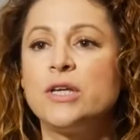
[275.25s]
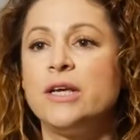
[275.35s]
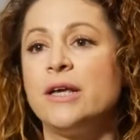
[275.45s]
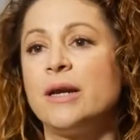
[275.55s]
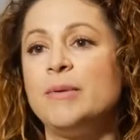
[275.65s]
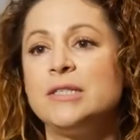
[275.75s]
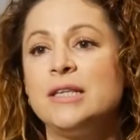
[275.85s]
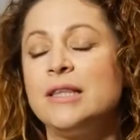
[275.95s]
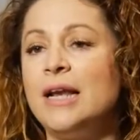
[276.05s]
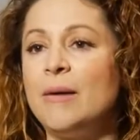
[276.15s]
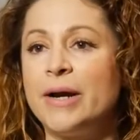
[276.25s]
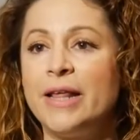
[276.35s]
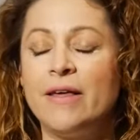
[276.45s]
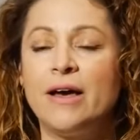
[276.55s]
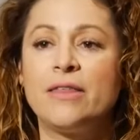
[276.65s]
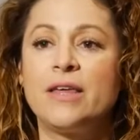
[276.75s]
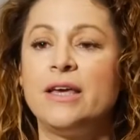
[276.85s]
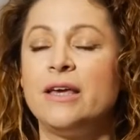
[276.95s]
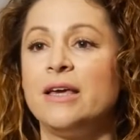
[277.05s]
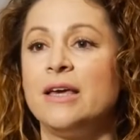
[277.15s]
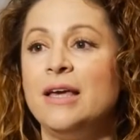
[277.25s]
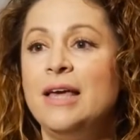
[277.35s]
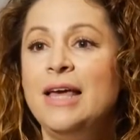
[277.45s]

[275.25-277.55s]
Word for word: que representen la variedad, que,